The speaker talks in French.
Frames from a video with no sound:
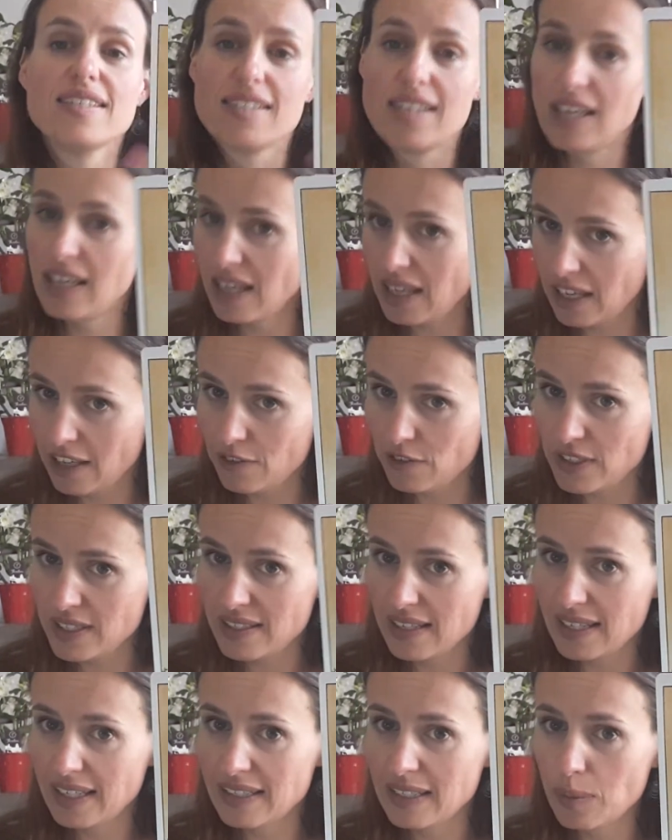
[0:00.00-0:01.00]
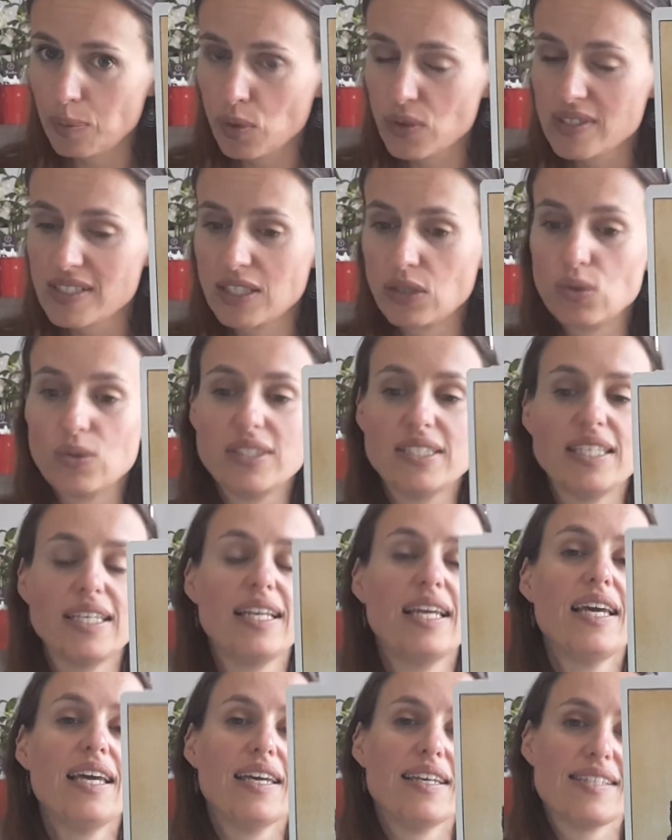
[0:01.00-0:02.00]
c'est éviter les dépenses
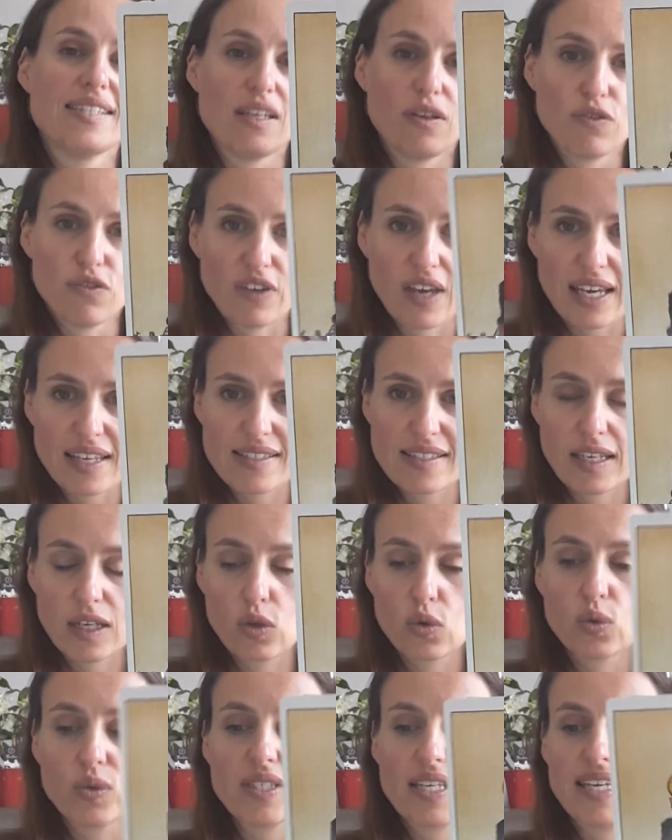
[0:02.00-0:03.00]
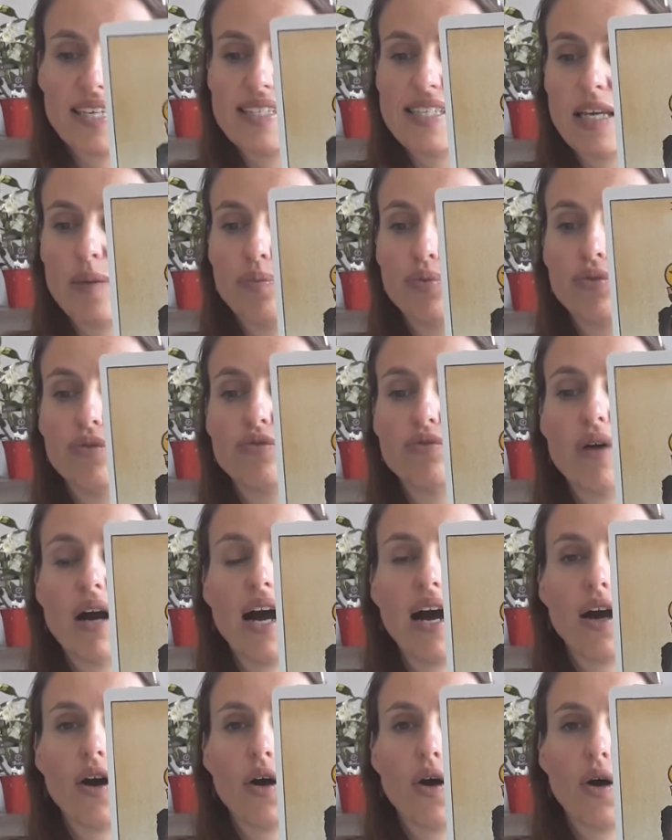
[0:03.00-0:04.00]
inutiles, c'est faire ses comptes et c'est
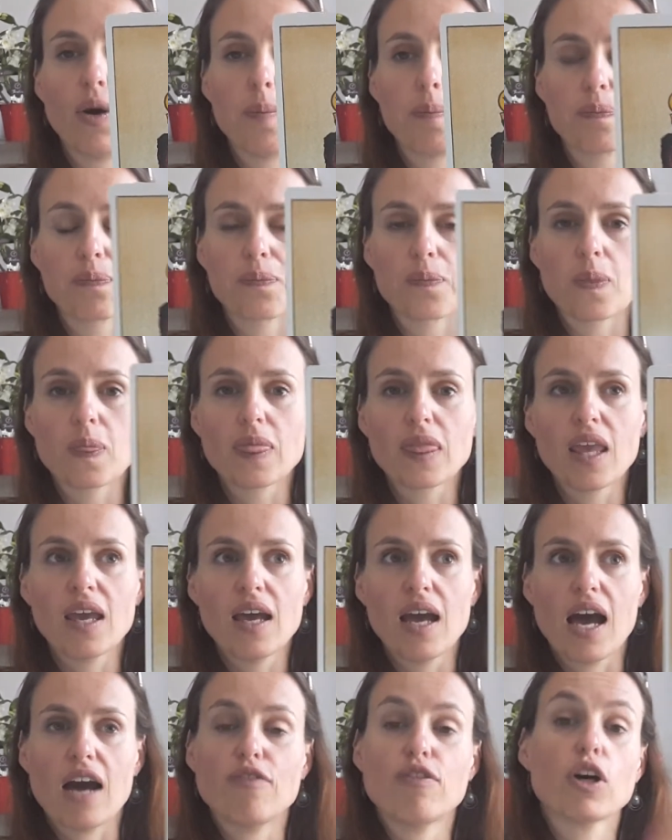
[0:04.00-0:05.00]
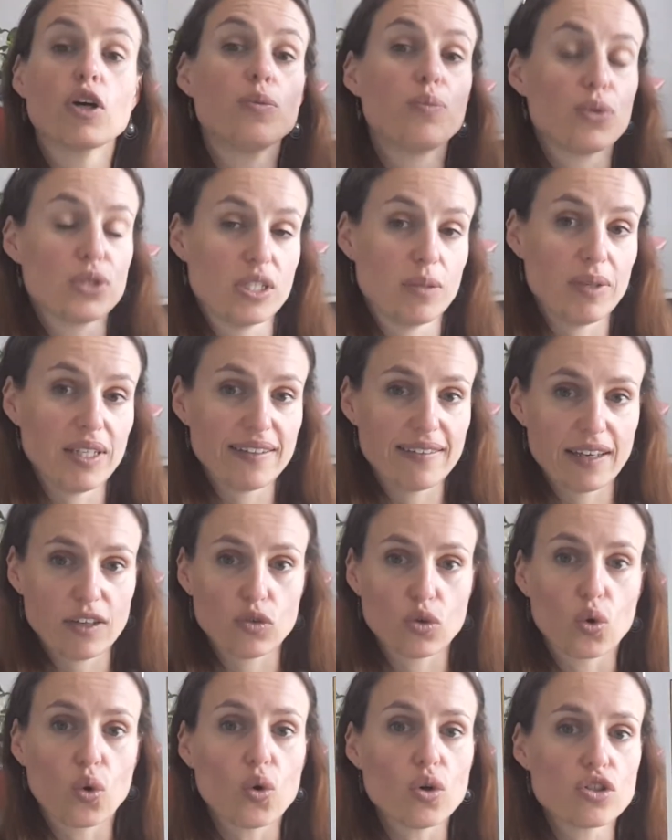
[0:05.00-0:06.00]
pouvoir euh, avoir une possibilité
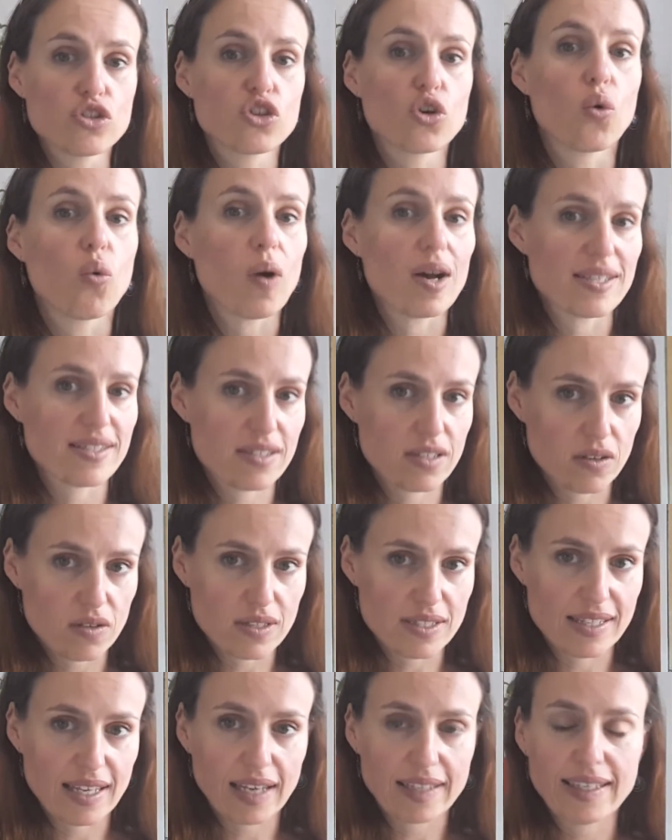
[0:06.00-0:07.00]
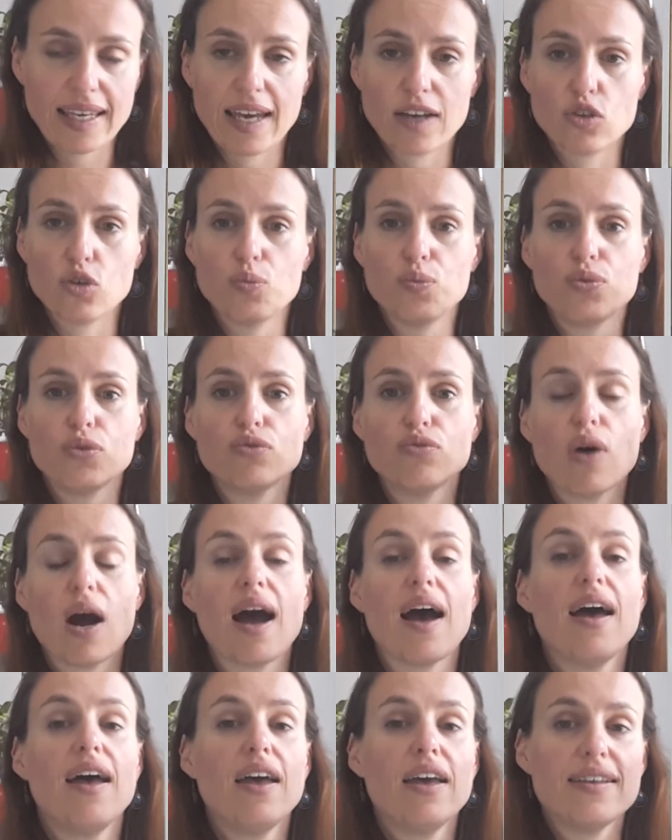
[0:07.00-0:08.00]
de grosse croissance derrière, de
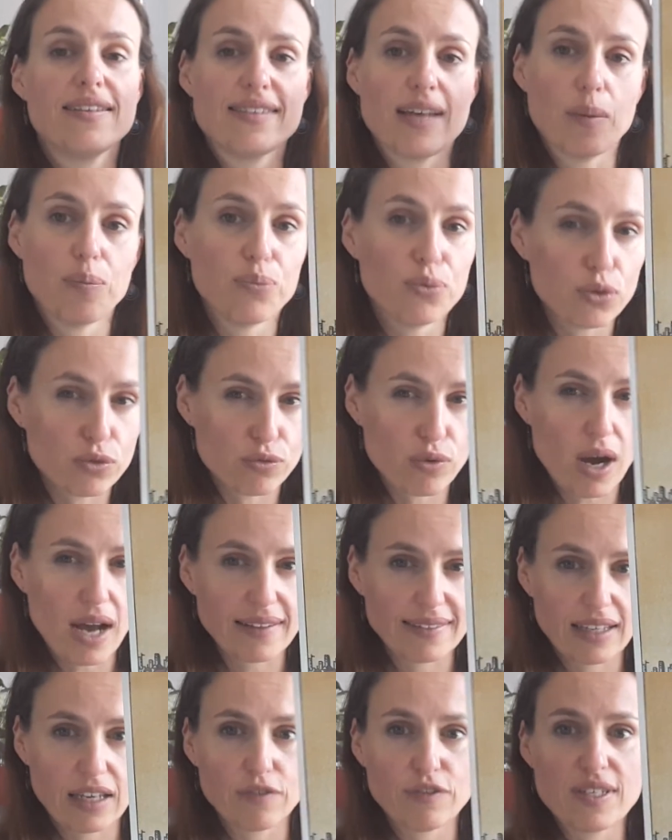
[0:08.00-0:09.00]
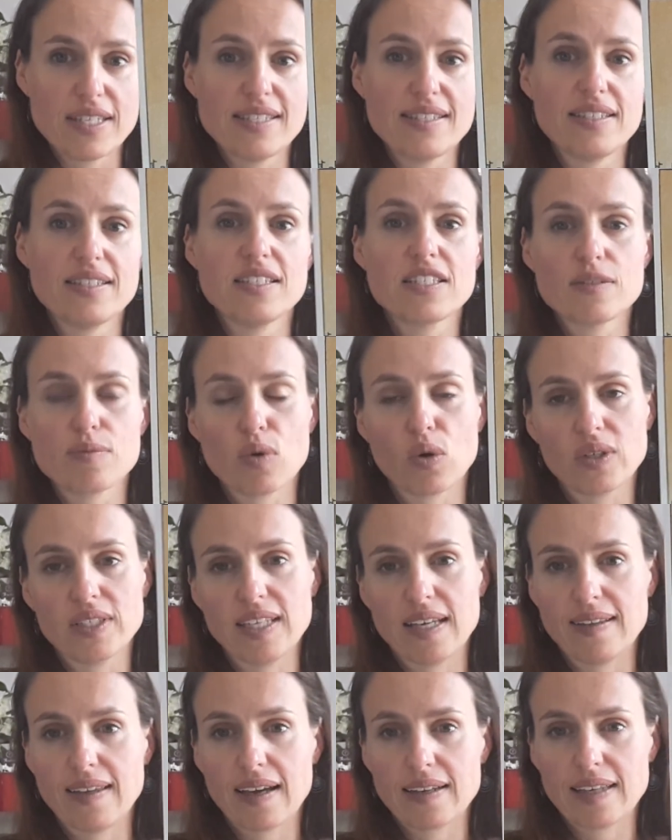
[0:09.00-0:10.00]
pouvoir. C'est un pouvoir d'investissement qu'il
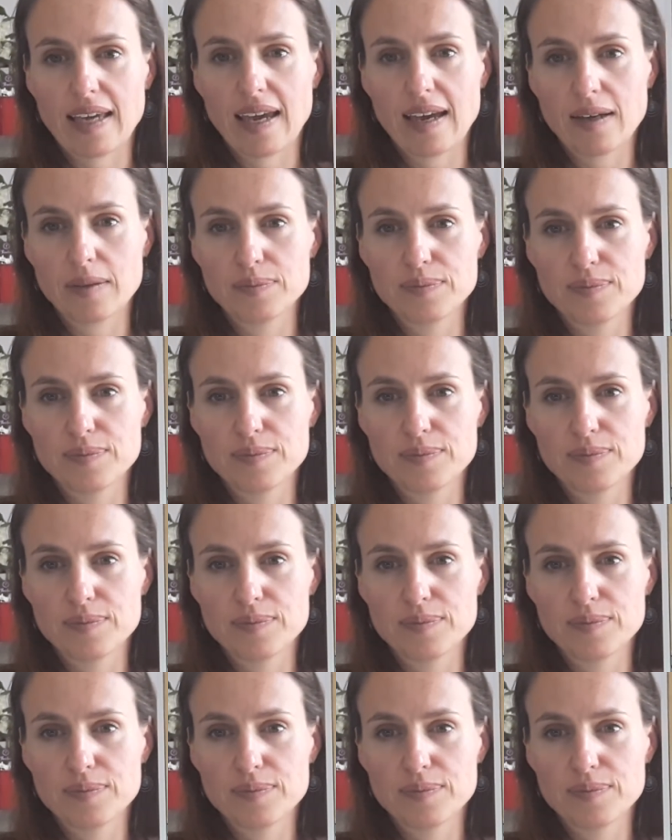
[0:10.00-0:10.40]
y a derrière.